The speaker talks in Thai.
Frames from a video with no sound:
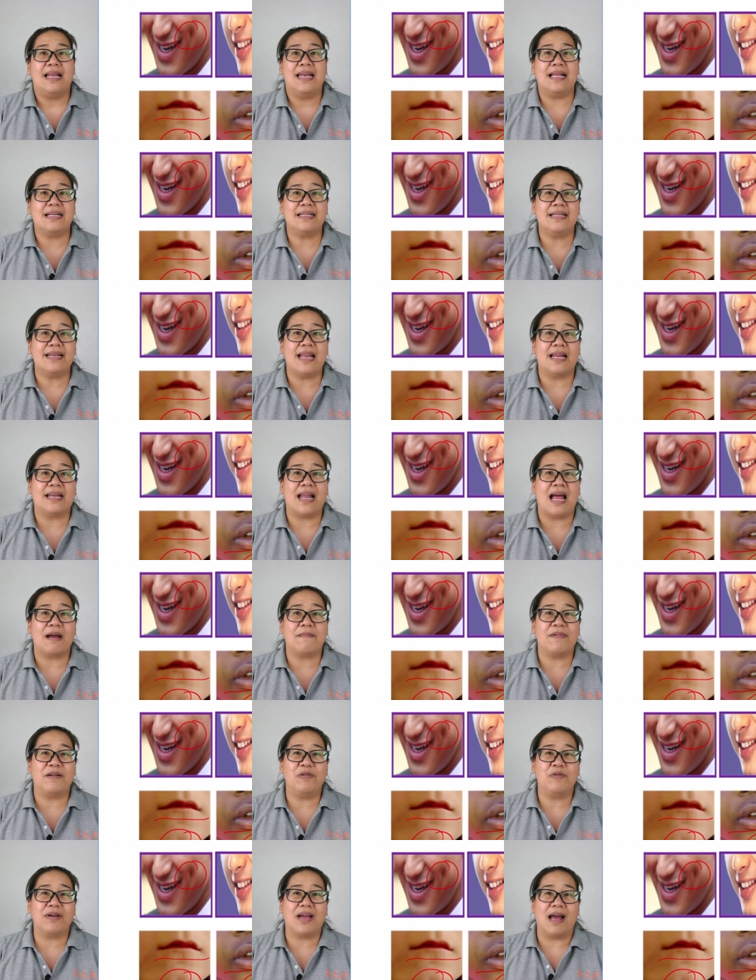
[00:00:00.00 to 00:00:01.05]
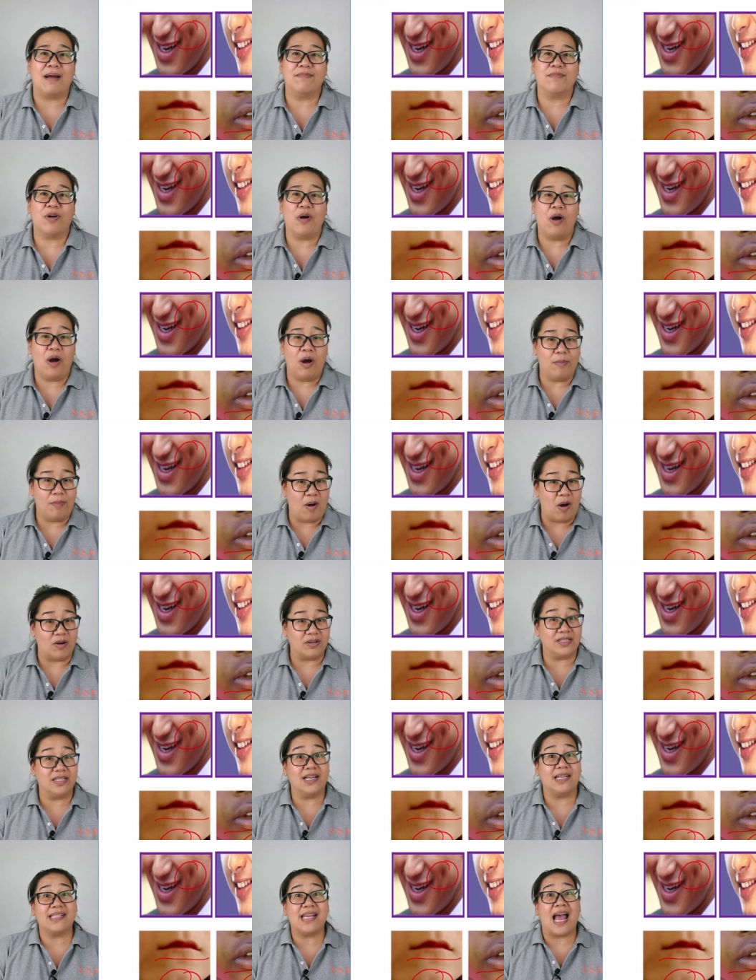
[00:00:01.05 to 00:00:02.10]
ลักษณะทางพันธุกรรมก็บอก
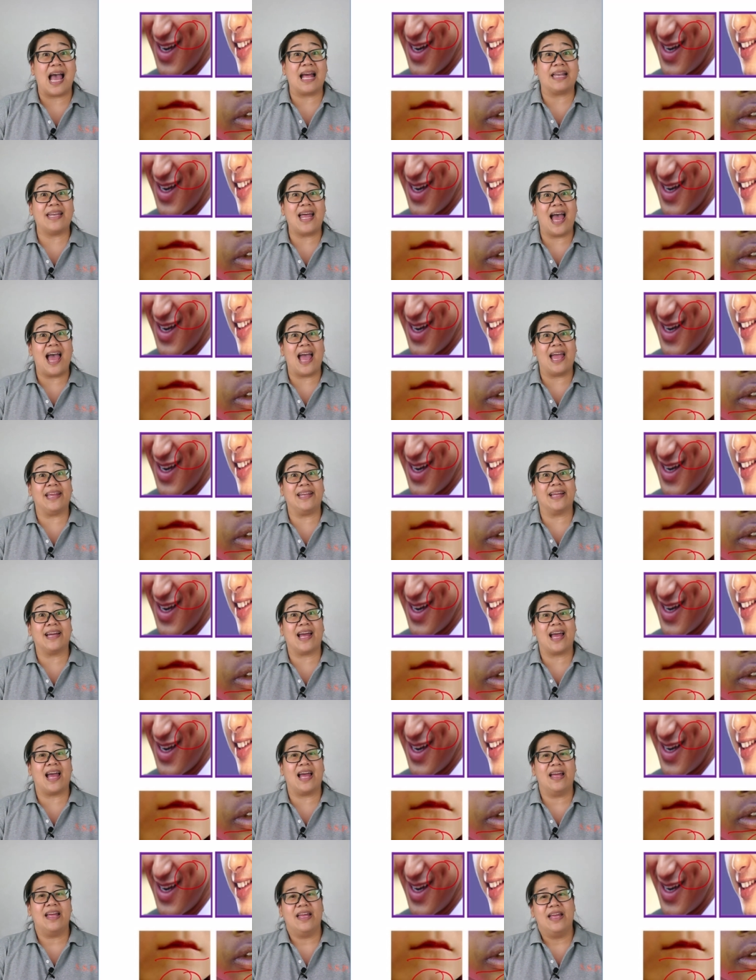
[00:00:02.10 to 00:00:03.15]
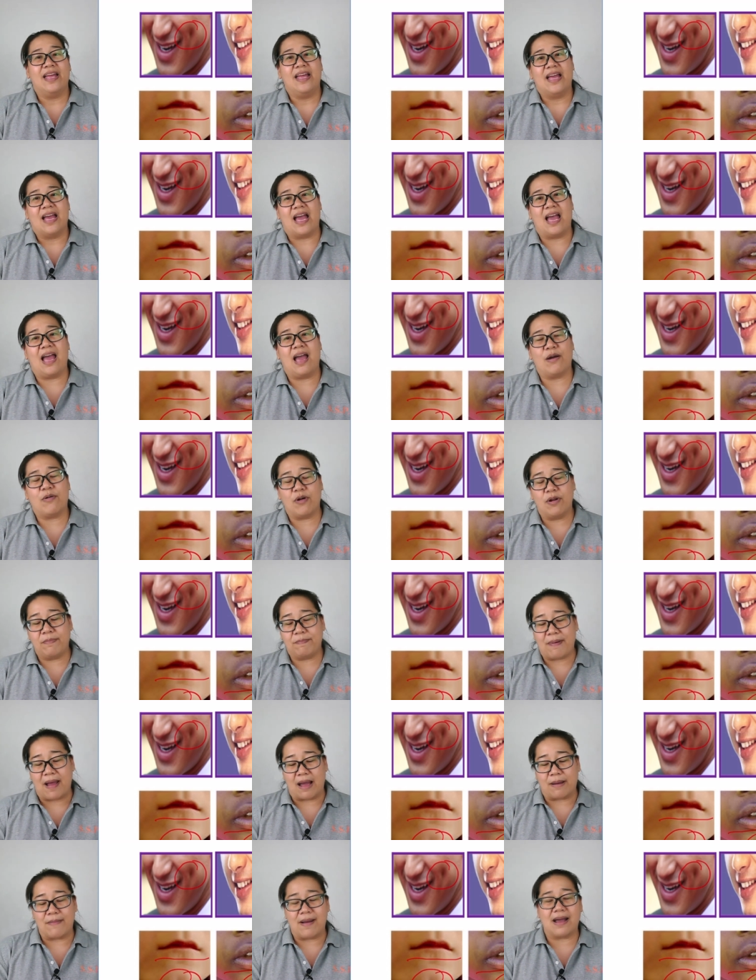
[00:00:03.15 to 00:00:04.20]
เชื้อชาติได้นะคะ อ่า คน
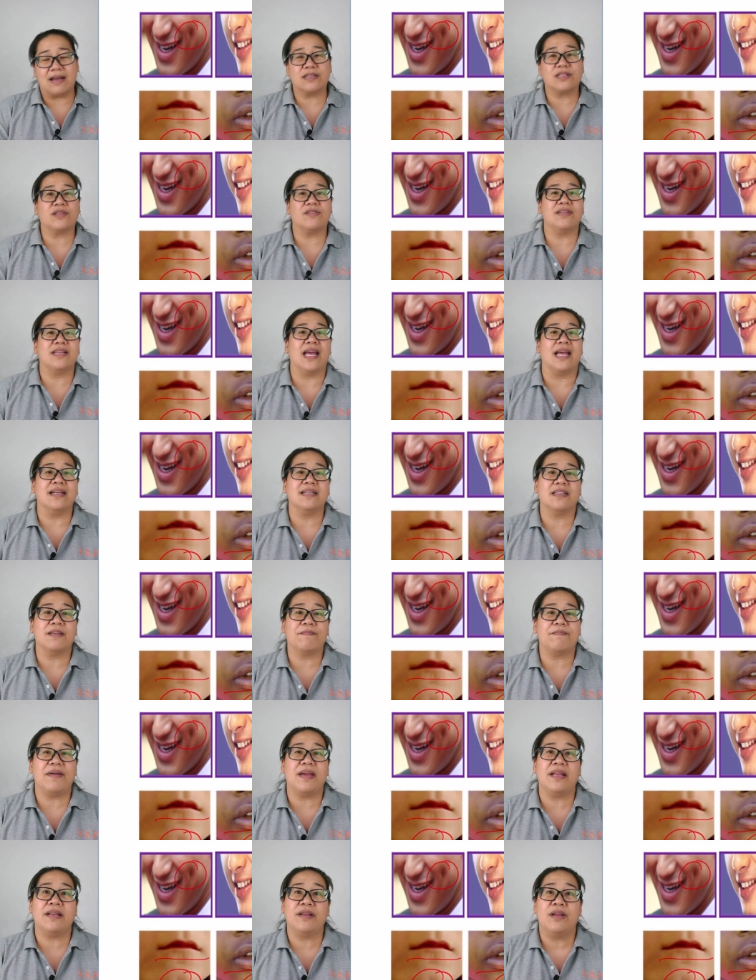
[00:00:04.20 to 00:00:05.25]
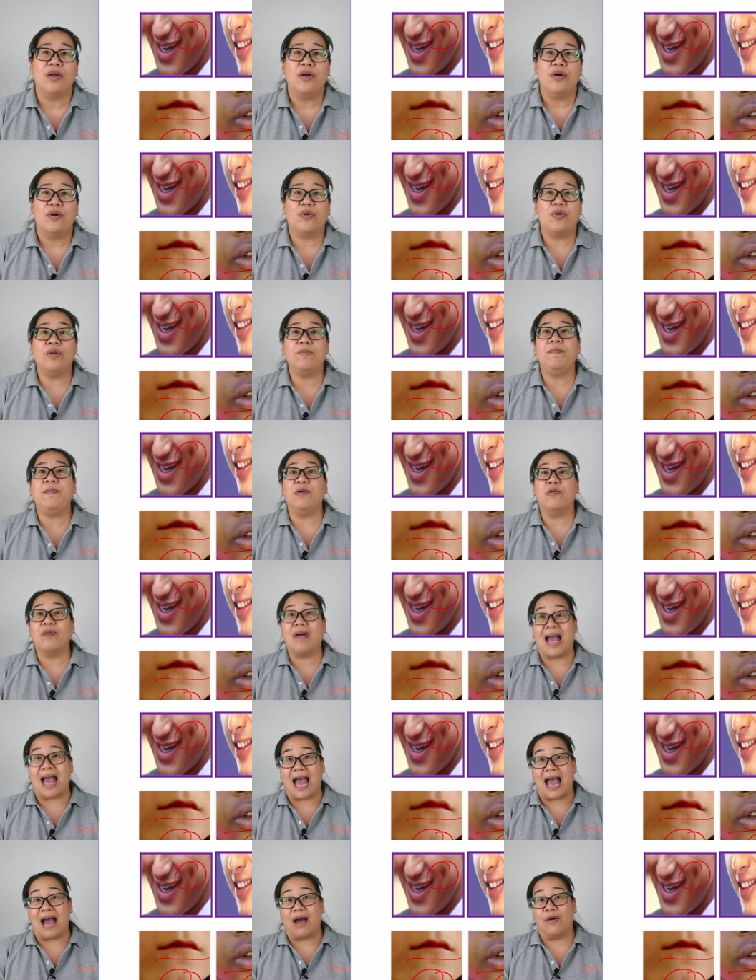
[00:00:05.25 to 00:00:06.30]
ปากบางส่วนใหญ่จะเป็นคนผิว
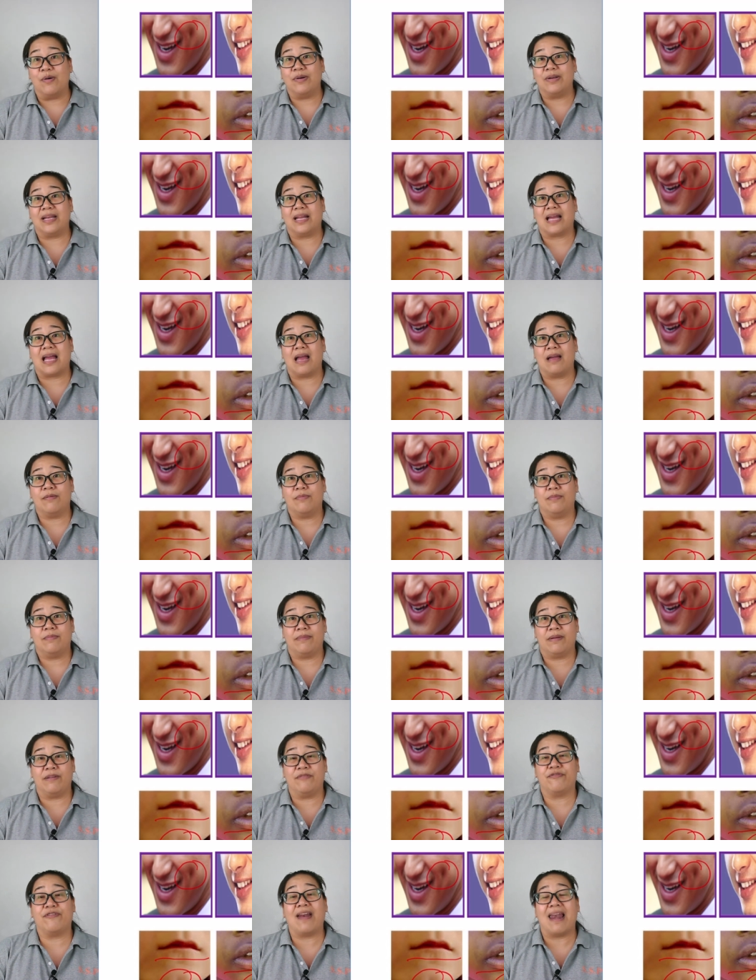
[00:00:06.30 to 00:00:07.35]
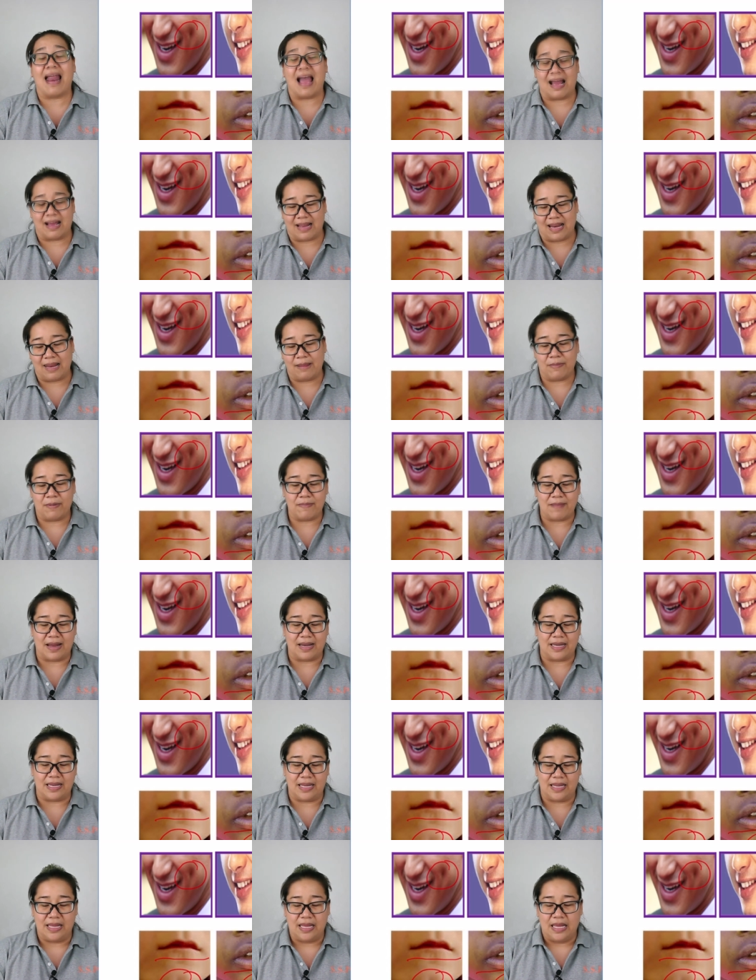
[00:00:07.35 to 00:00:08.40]
ขาวนะคะ เป็นฝรั่งอะไรประมาณ
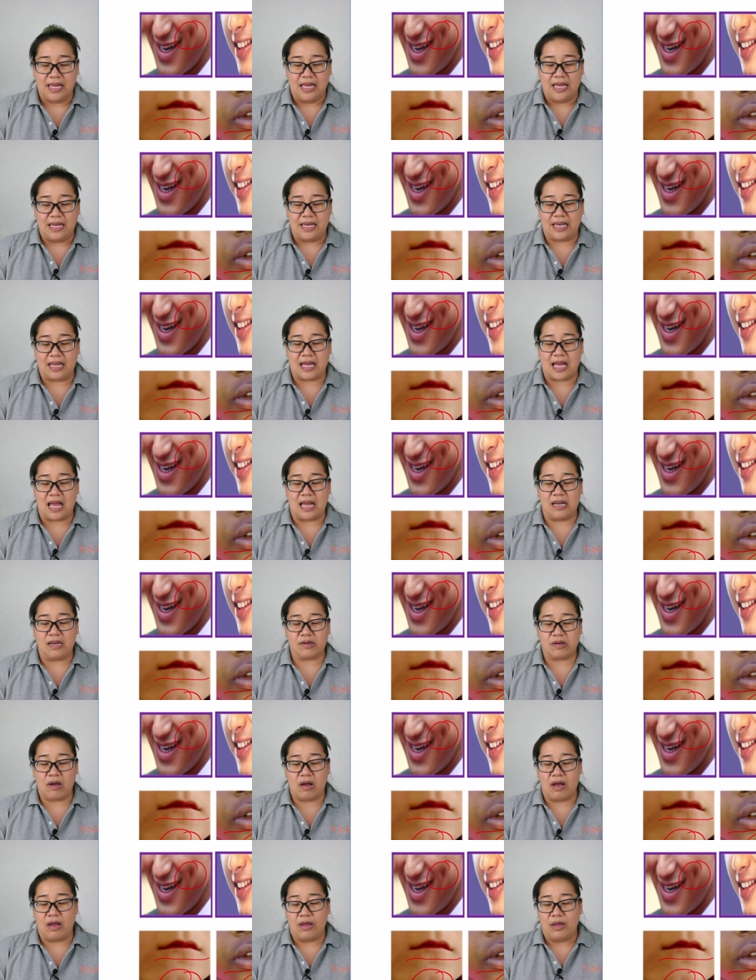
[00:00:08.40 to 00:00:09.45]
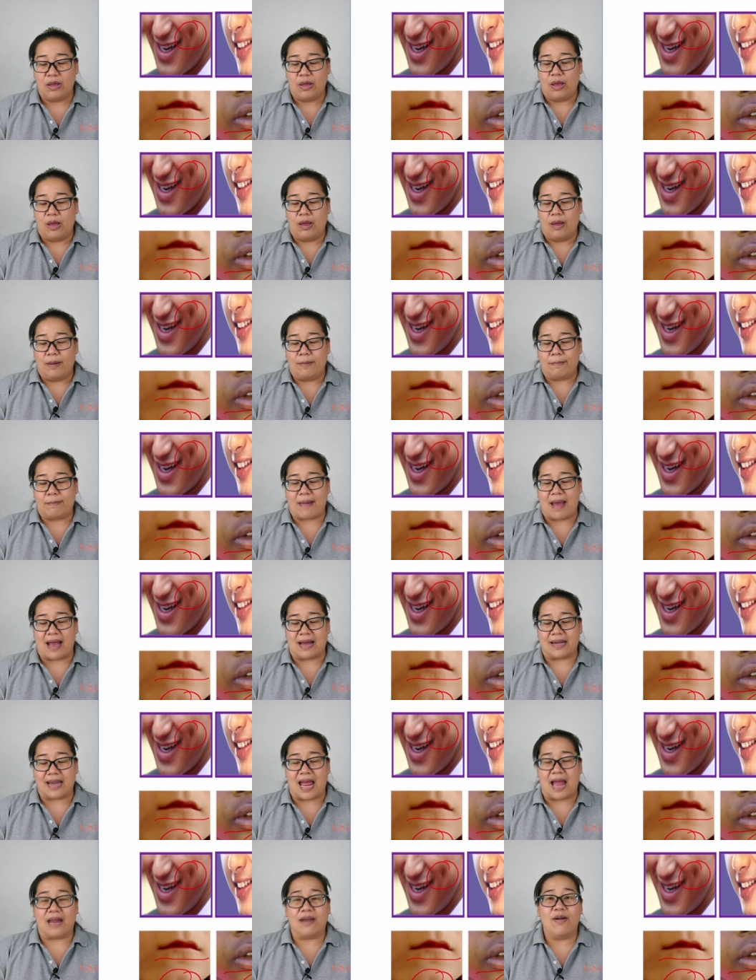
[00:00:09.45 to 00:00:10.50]
นี้นะคะ แล้วก็ปาก
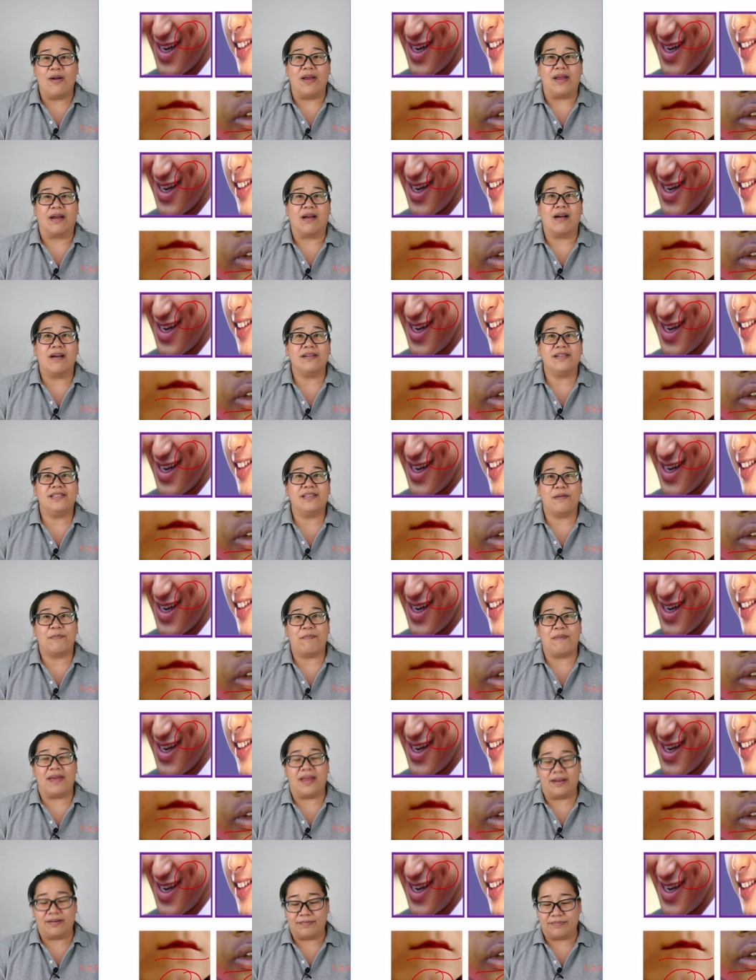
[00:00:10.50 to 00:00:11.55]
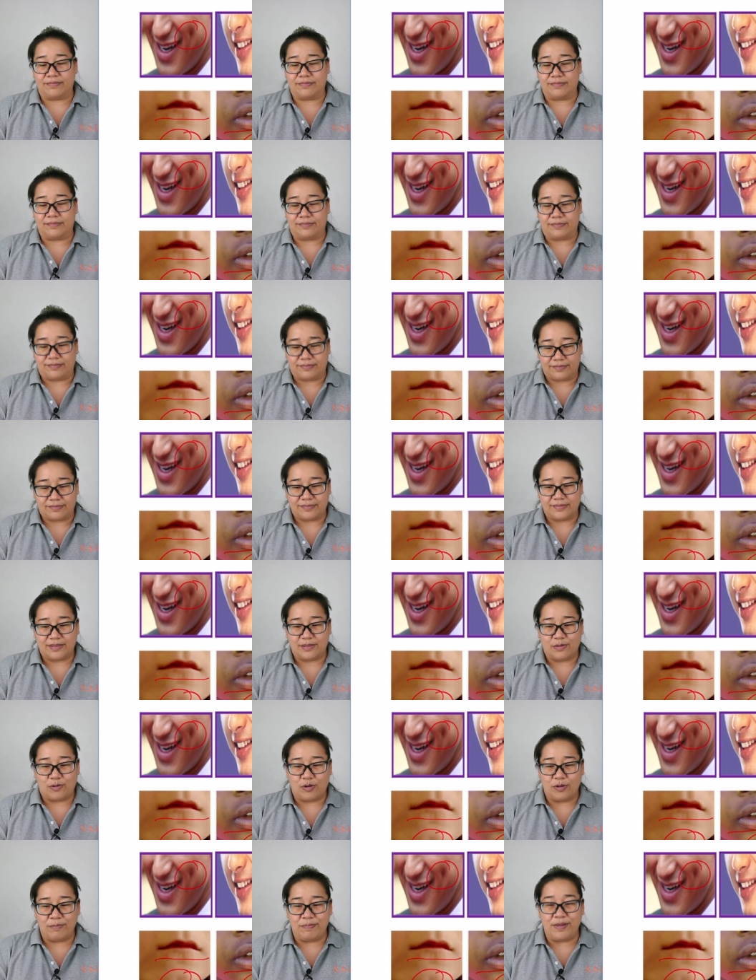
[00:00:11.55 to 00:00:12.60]
หนาหน่อยก็จะเป็น
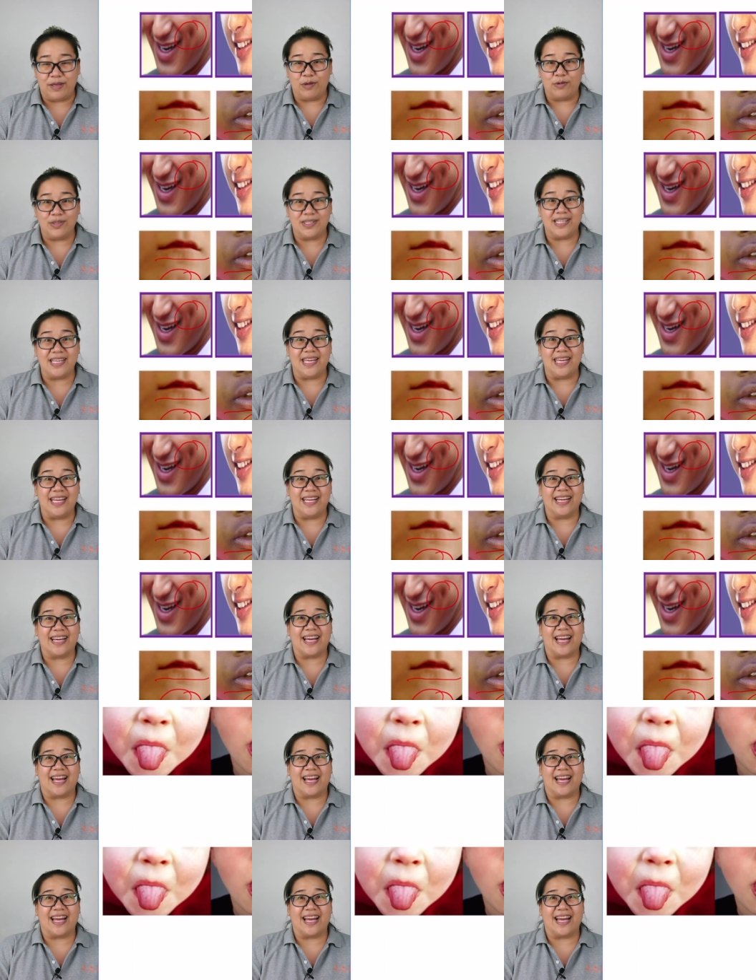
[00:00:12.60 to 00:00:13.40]
คนผิวสีนะ